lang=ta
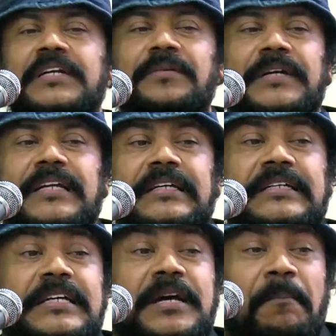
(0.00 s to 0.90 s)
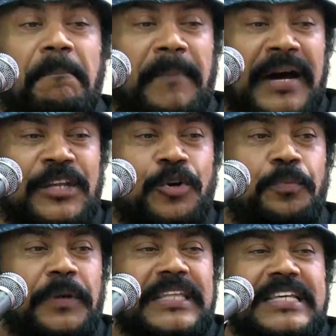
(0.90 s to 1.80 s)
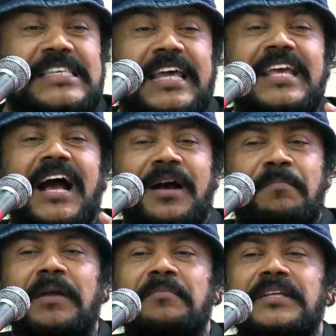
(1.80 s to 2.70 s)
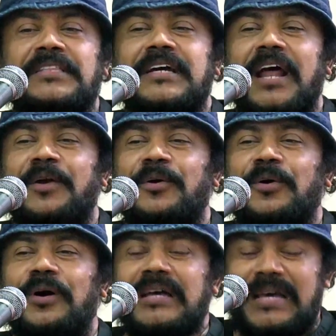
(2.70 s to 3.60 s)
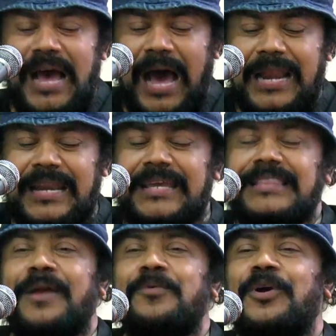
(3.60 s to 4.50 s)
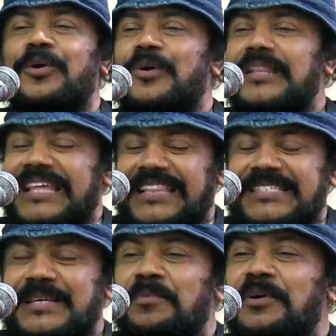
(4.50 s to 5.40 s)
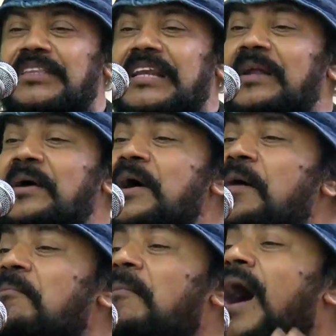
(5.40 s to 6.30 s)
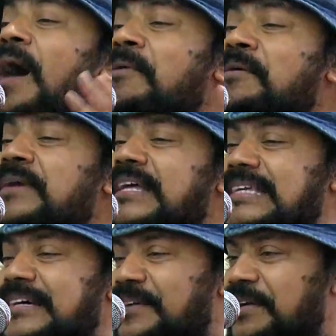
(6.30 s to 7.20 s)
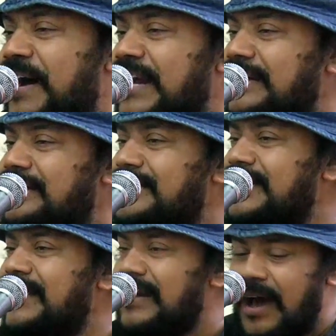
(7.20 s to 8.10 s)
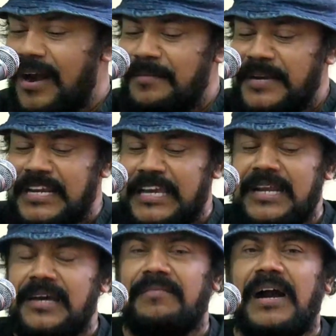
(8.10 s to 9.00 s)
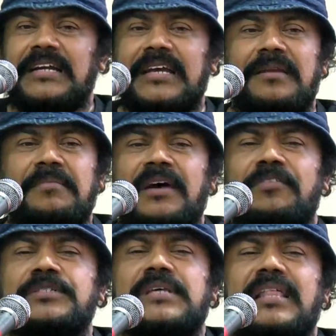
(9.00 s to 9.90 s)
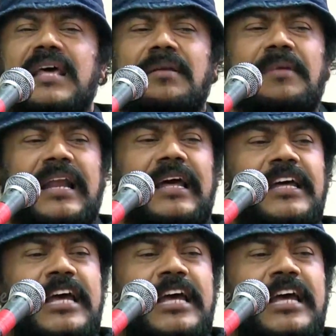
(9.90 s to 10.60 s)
விட்டுவிட்டு மதிநுட்பத்தை சரியாக பயன்படுத்துகிறார்களோ அன்றைக்குத்தான் உங்கள் குழந்தை இந்த சமூகத்தில் மாபெரும் இடத்திற்கு வருவார்கள் காரணம் இன்றைக்கு இருக்கிற வாழ்க்கை என்பது அவ்வளவு சாதாரணமல்ல